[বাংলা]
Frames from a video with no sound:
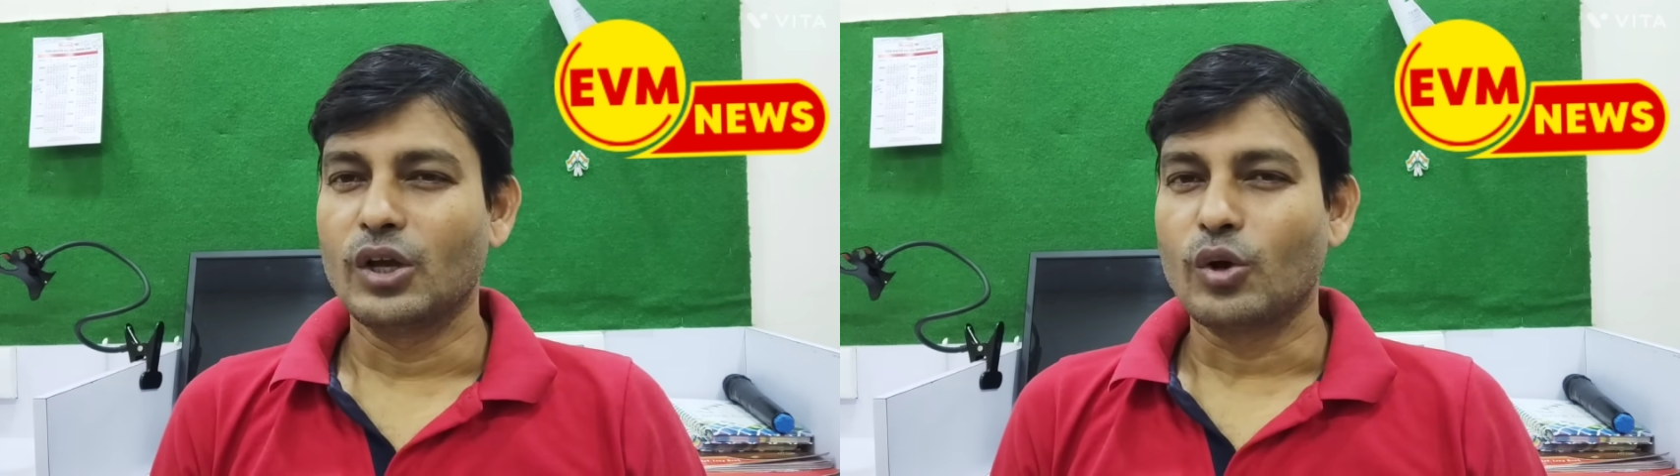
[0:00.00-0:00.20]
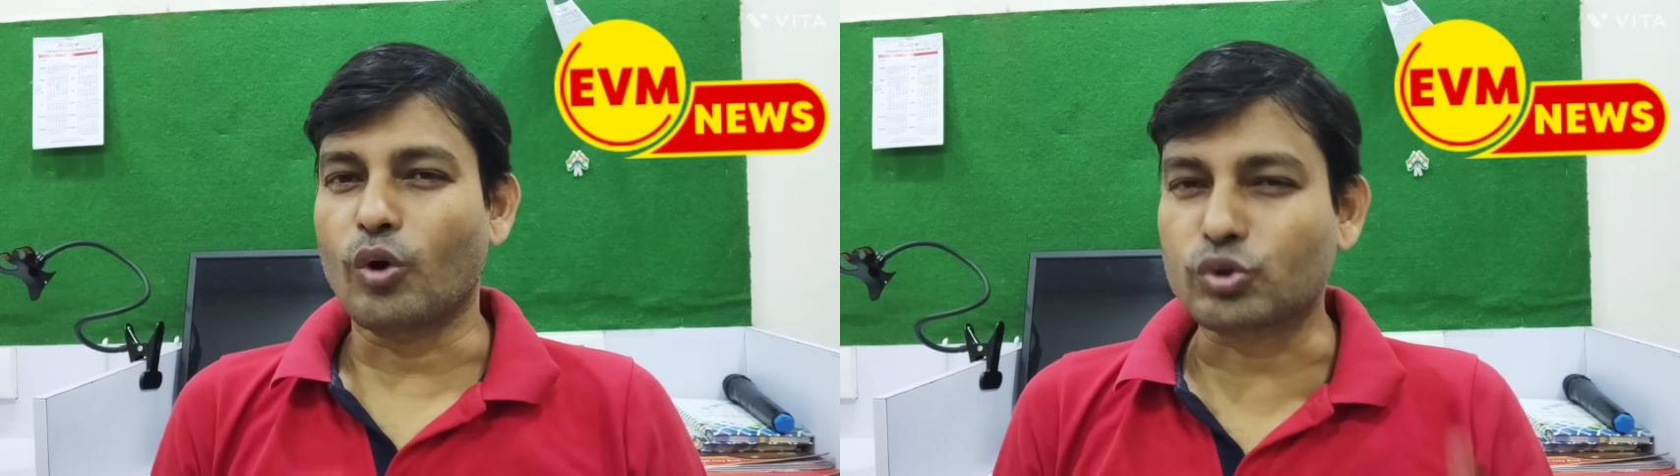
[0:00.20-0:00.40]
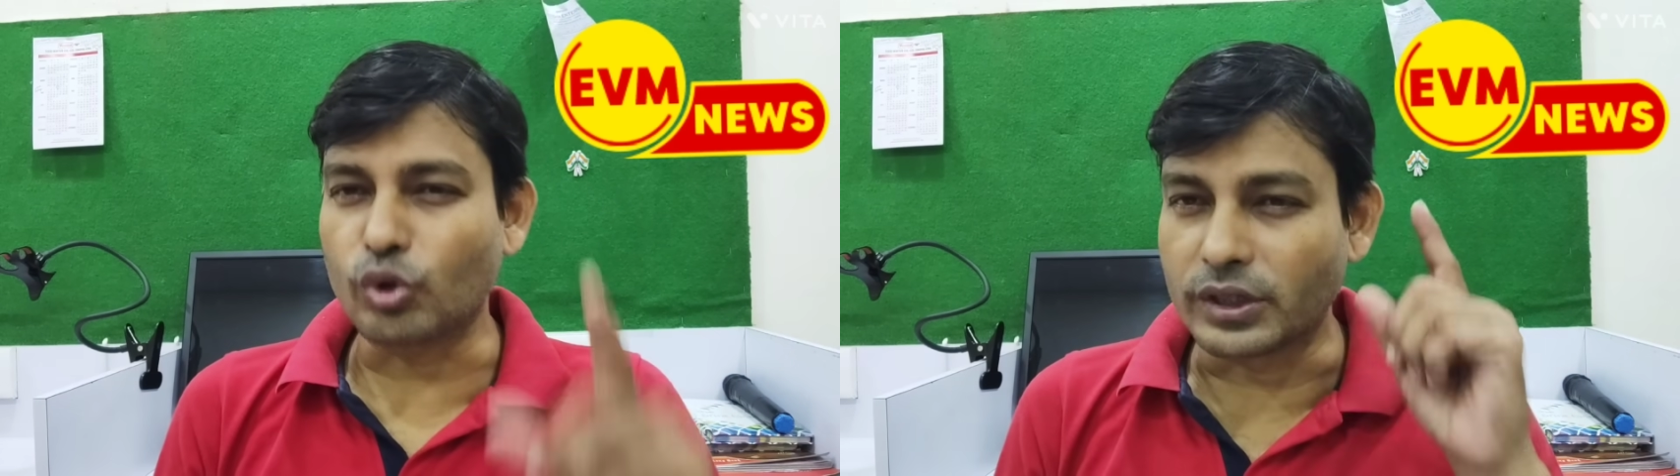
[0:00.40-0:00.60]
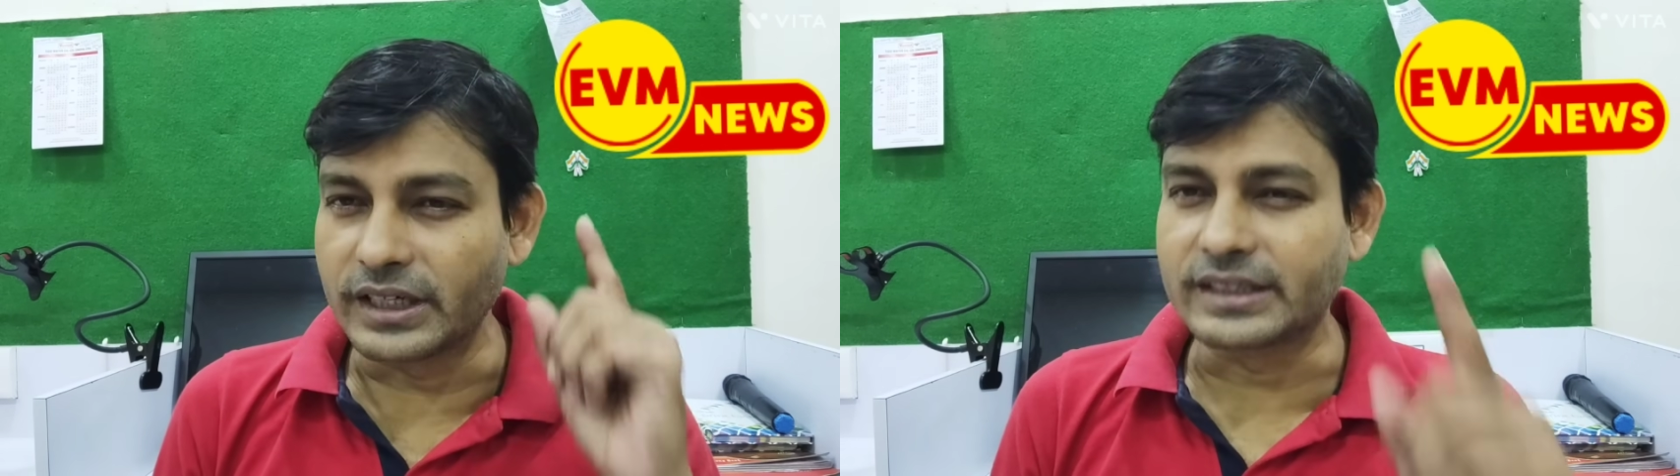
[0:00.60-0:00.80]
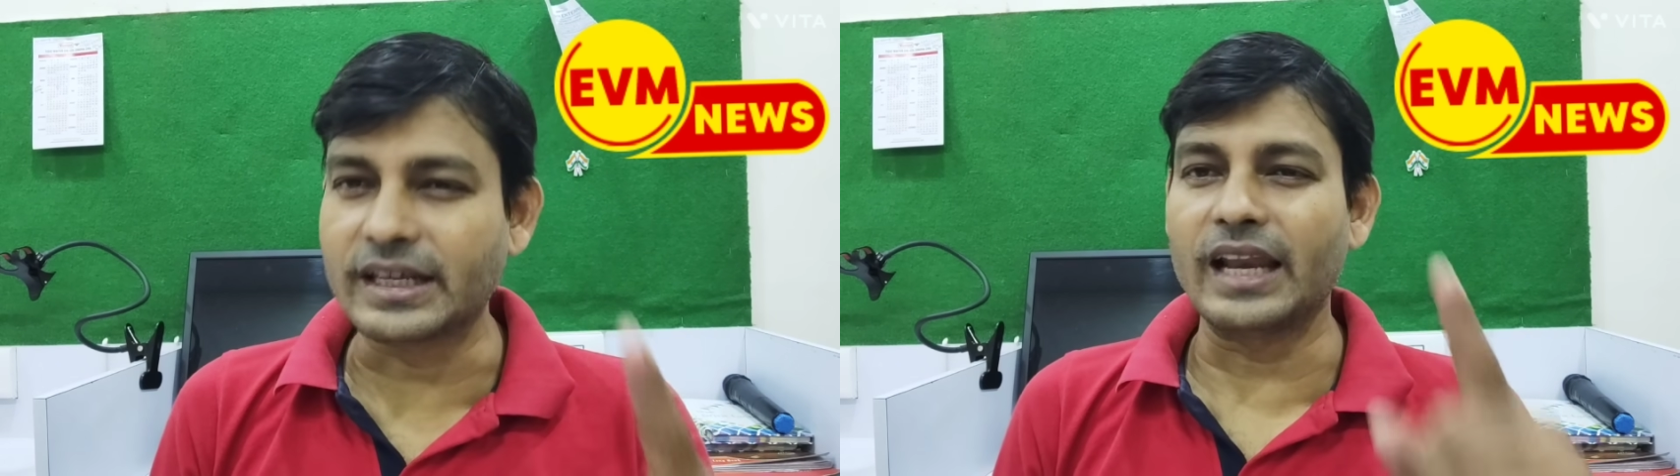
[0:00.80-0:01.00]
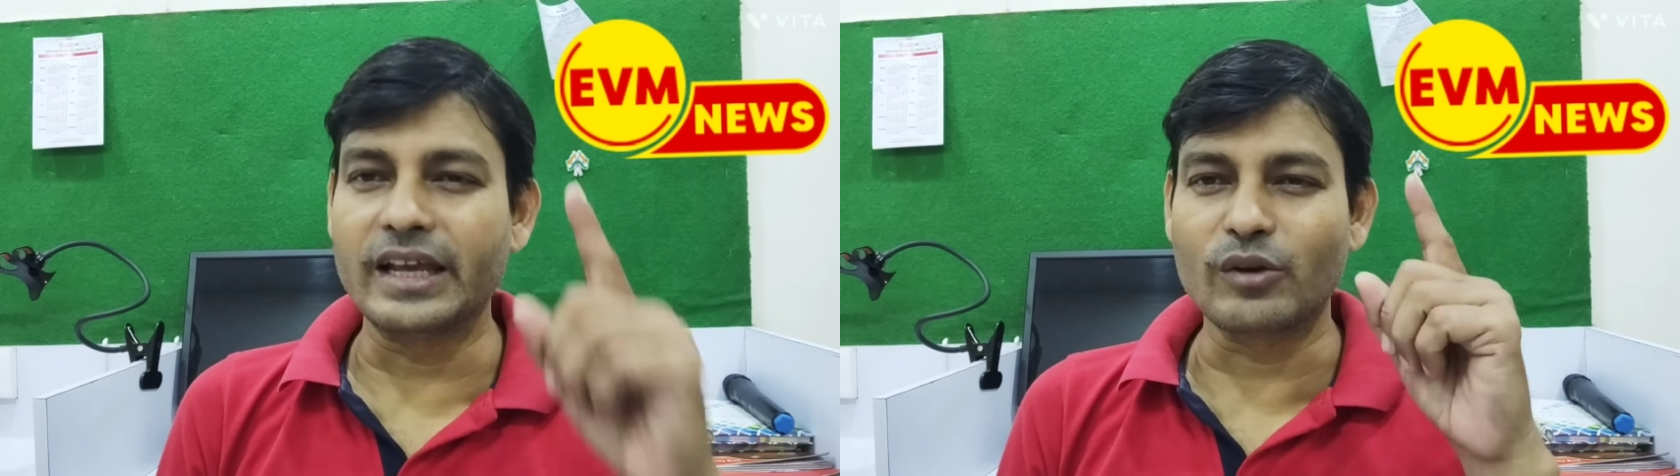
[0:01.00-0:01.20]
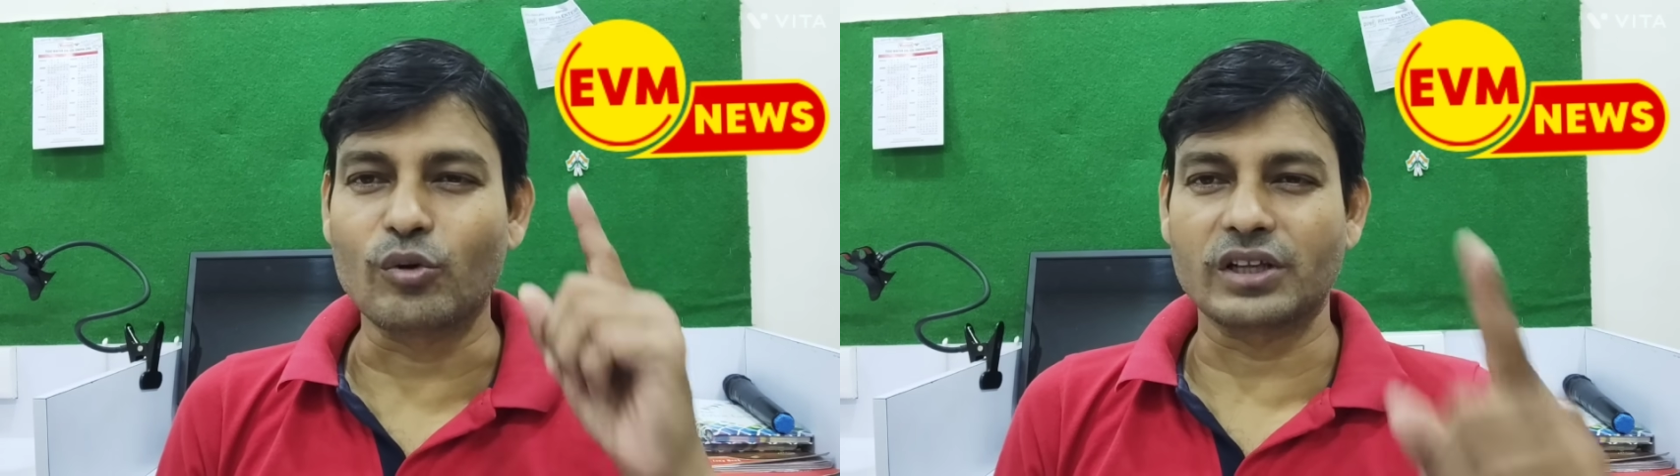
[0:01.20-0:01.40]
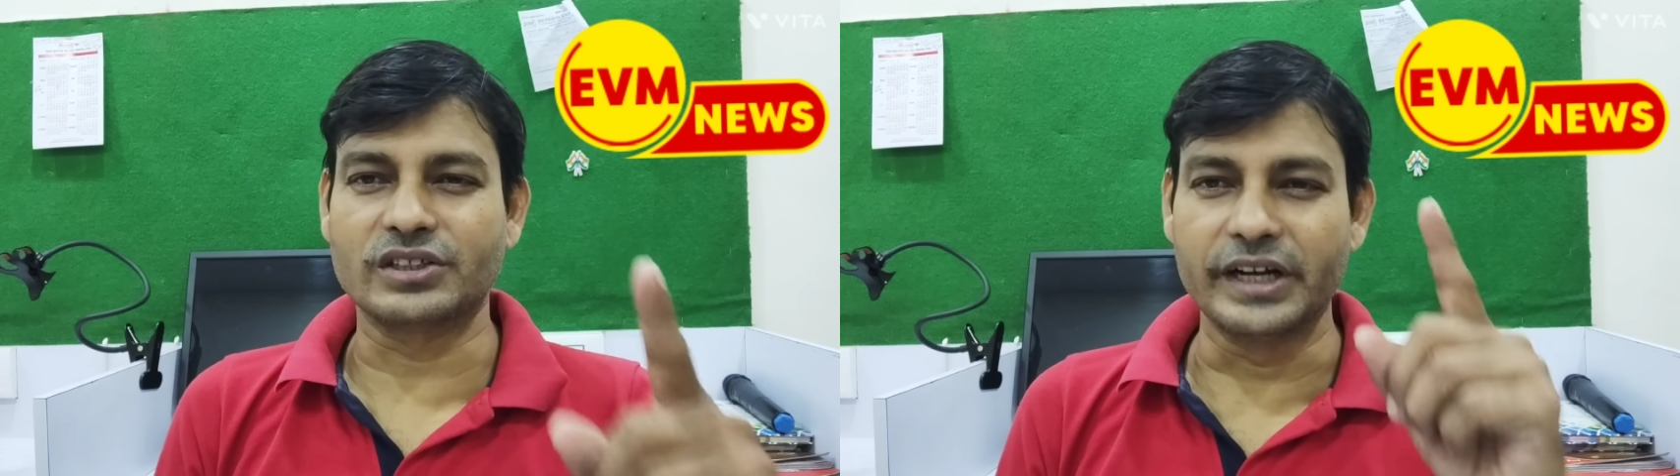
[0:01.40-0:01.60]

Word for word: কত ডিটেলিং করেছে